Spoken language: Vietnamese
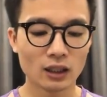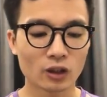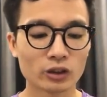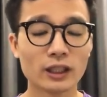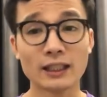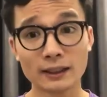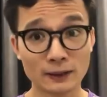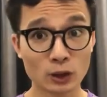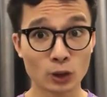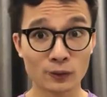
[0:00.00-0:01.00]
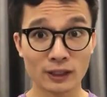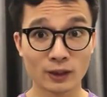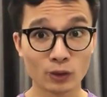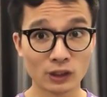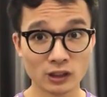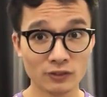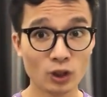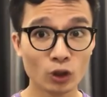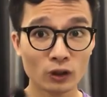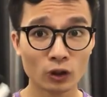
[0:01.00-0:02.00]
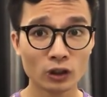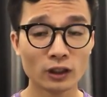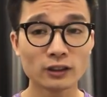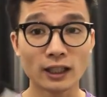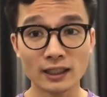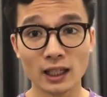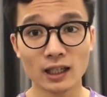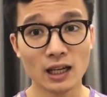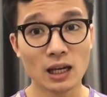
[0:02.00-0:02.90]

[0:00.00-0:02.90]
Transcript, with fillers: có thể nhắn tin cho Hùng để Hùng gửi video hướng dẫn nhá